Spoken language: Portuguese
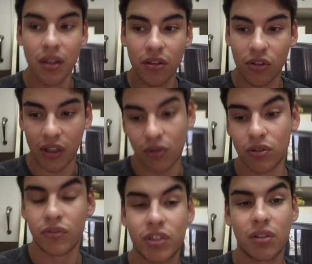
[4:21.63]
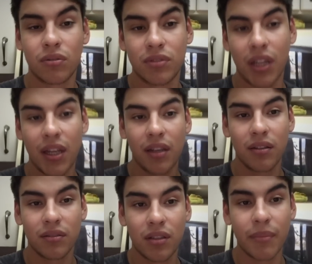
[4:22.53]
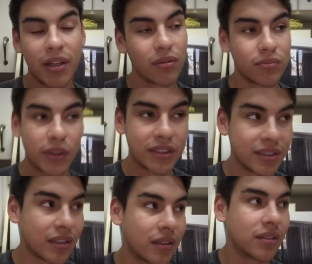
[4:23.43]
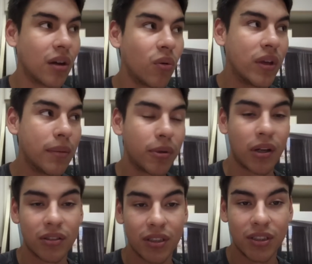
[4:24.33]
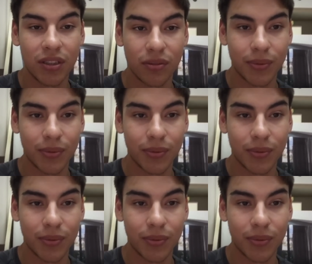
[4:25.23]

Só que quando você não tem, também não precisa não ir por causa disso,